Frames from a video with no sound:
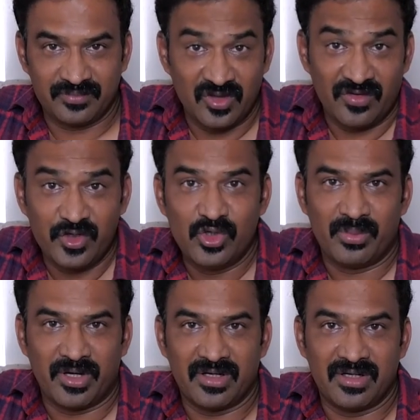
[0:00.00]
இந்த வீடியோ
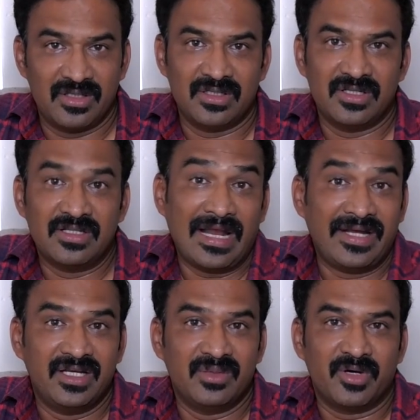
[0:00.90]
பாருங்கள் இது இந்த இந்த
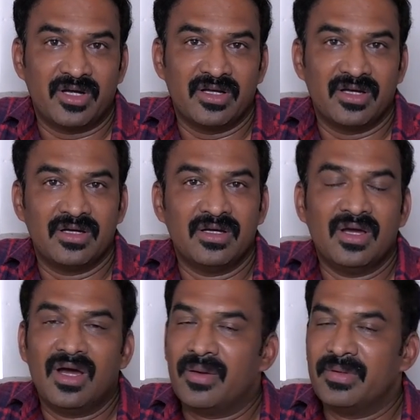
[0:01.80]
லைட்டிங் பாருங்கள்
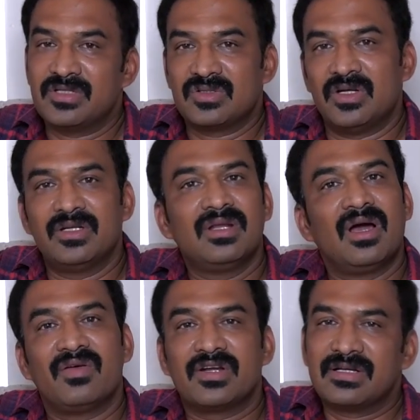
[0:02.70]
அப்படின்னு சொல்லிட்டு
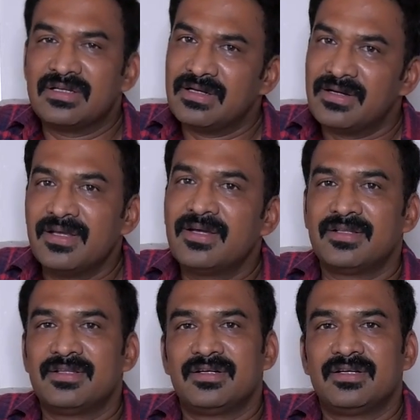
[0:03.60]
நான் அவர்கிட்ட நிறைய
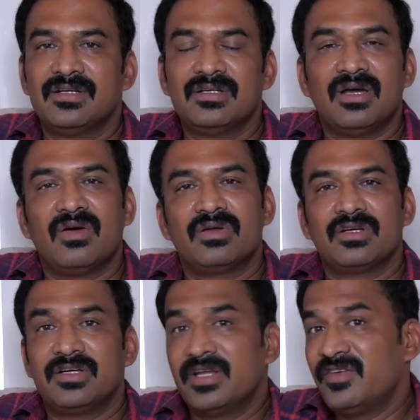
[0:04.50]
கற்றுக்கிட்டேன் அவர்
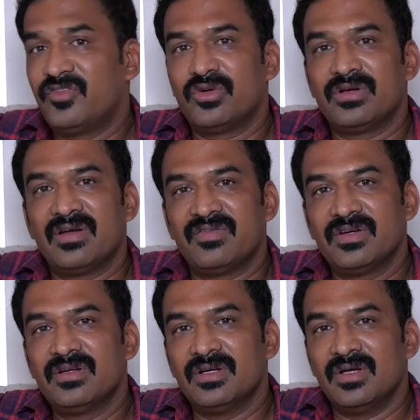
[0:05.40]
கிரேட்
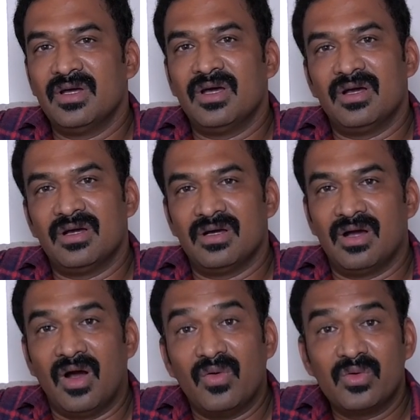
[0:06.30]
ஃபோட்டோகிராஃபர்
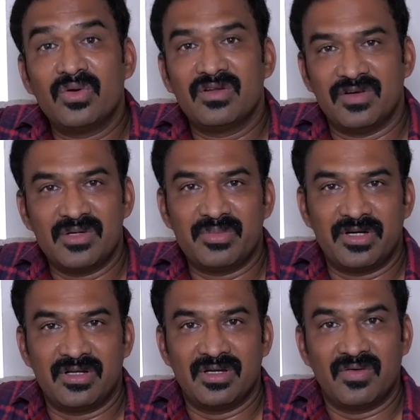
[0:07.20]
அவர் கூட ஒர்க்
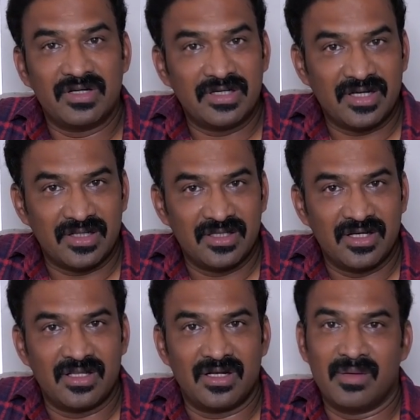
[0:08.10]
பண்ணுறது அவர்கிட்ட
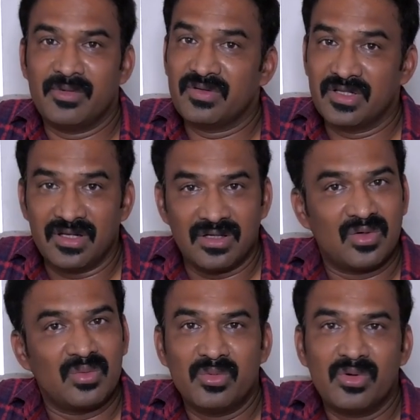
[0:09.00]
கற்றுக்கிறது எல்லாமே வந்து எனக்கு
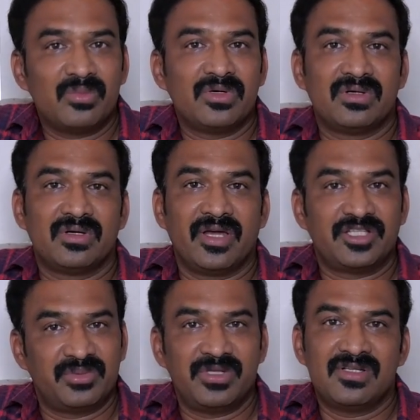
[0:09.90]
ரொம்ப ரொம்ப
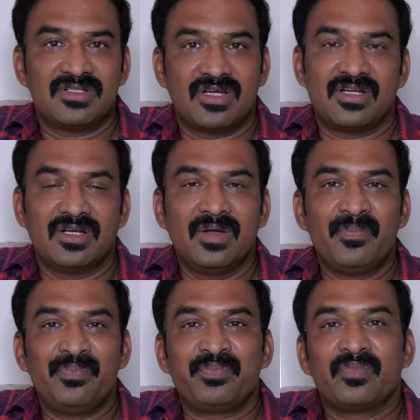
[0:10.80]
எக்ஸ்பீரியன்ஸாக இருக்குது
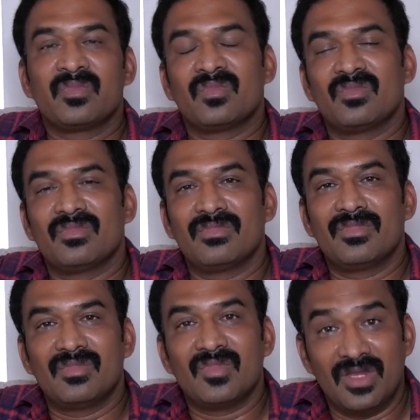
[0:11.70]

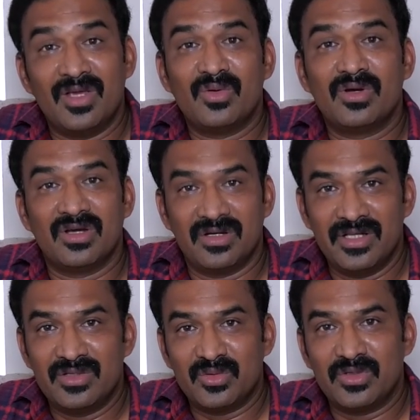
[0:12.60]
நீ கூட
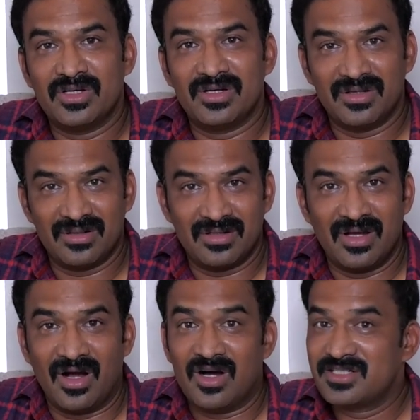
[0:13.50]
நேற்று கூட
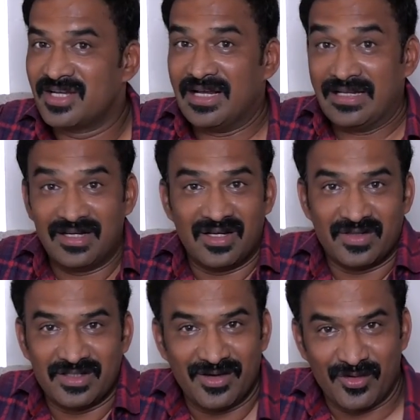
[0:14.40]
ஆர்ட் கேலரியில்
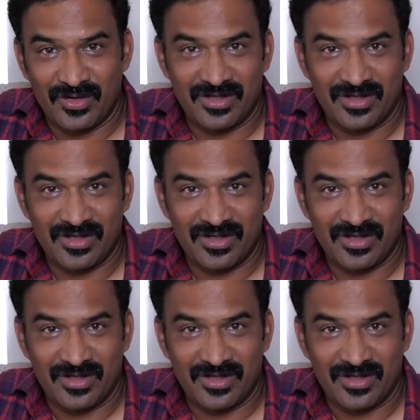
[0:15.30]
வந்து அவரோட